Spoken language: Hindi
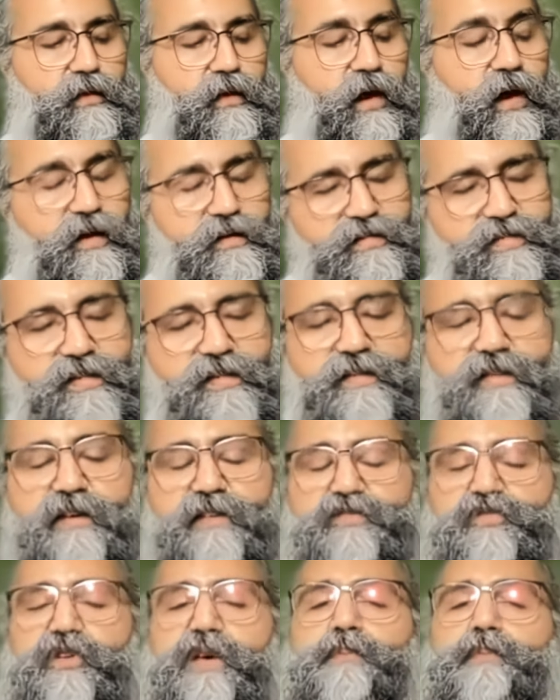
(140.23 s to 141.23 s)
हर चीज़
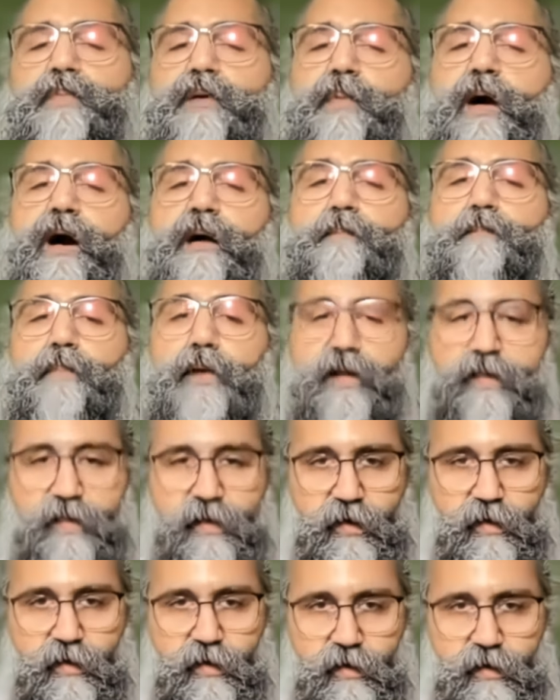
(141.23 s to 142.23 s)
का जो है प्रभाव
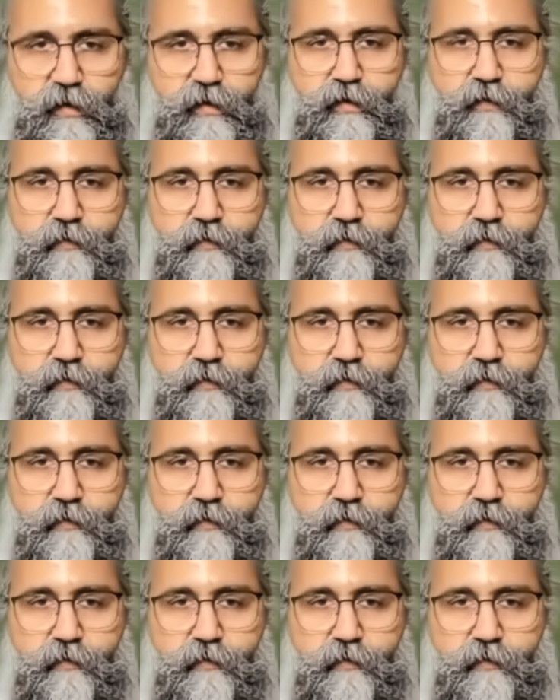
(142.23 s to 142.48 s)
पड़ता है